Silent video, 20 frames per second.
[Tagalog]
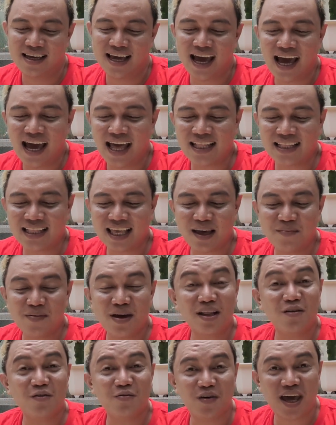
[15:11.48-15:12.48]
yan, kay
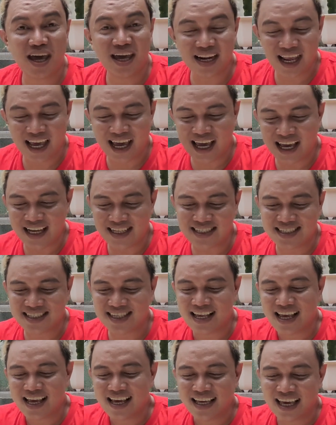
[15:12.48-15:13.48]
Beth
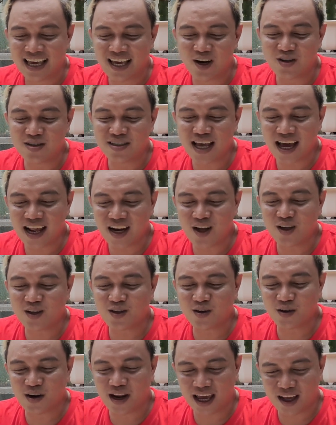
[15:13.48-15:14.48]
Perez, kay
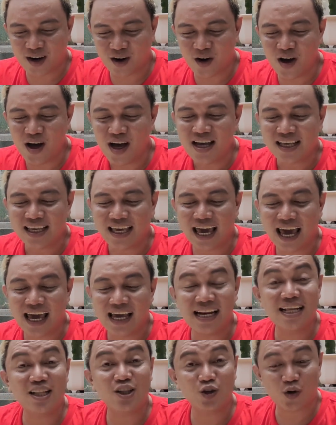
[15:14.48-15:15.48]
Rosario Torero,
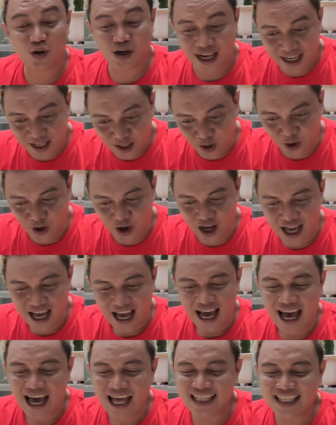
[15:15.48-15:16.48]
kay Aileen Torreno,
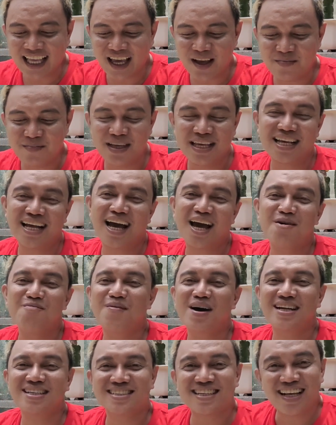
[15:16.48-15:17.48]
at kay
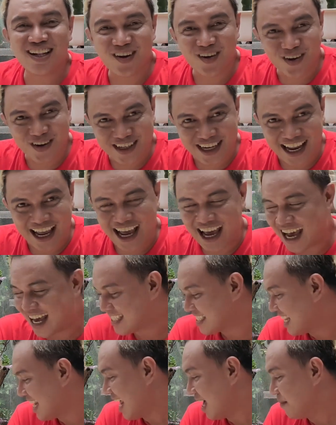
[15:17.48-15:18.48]
Mika
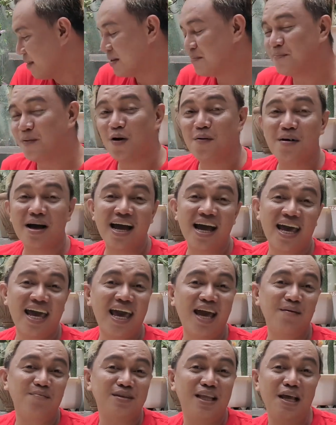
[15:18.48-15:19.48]
Barcelona. Salamat po
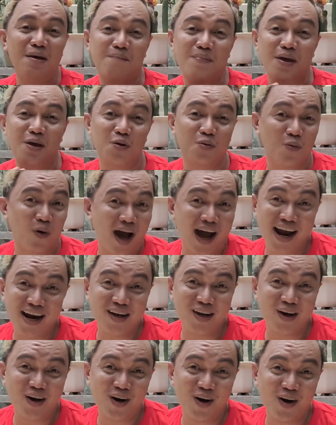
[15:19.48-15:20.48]
mga MVP
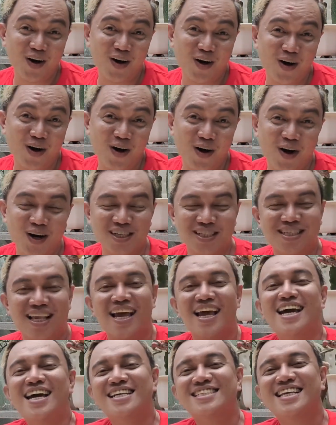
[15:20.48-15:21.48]
Warriors!
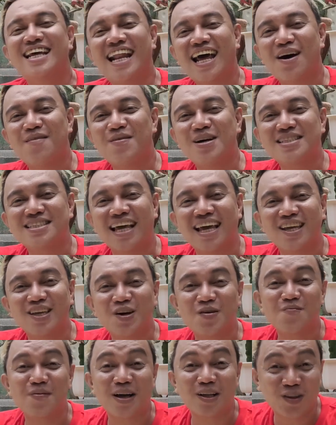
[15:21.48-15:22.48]
Salamat sa
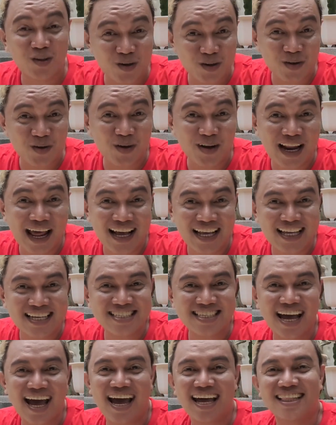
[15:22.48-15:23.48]
inyong pagtutok
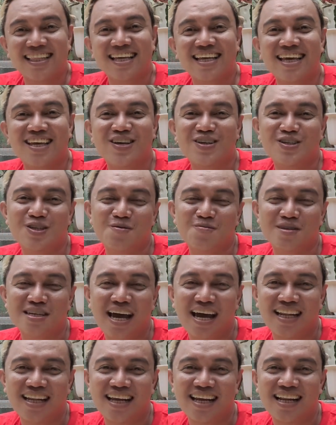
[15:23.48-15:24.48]
lagi sa ating YouTube
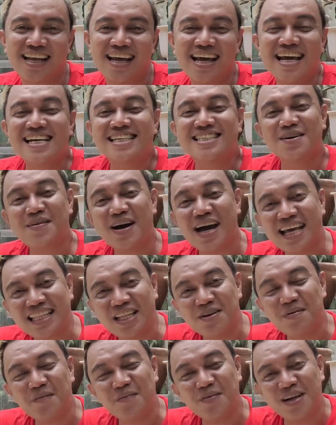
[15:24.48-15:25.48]
channel. Sa
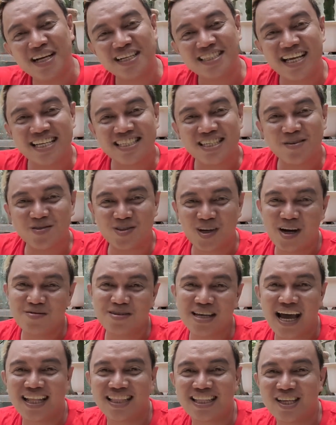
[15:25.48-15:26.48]
mga hindi pa po
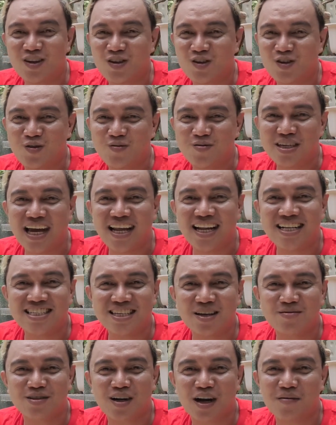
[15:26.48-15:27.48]
nagsasubscribe sa ating YouTube channel,
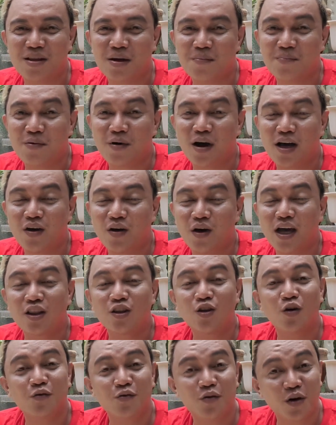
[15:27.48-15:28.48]
subscribe na po kayo
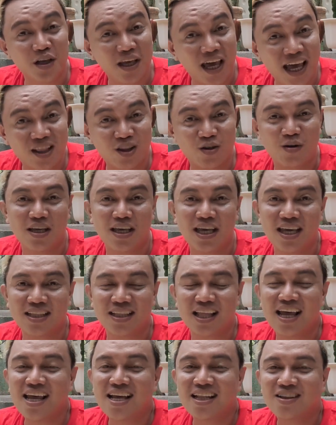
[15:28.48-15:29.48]
and don't forget to
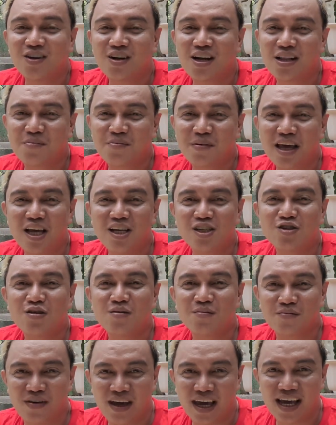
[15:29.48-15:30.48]
hit the
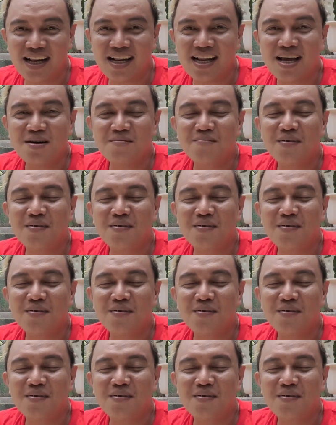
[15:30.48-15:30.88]
notification bell